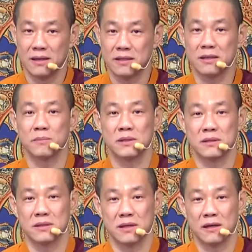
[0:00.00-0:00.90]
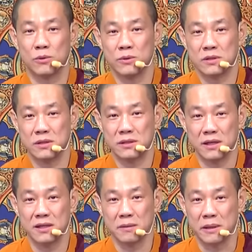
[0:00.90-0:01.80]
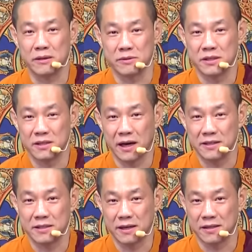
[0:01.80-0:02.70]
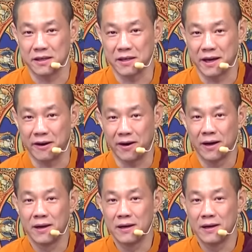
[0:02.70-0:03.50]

生命只在呼吸间呢，没有气还得了啊？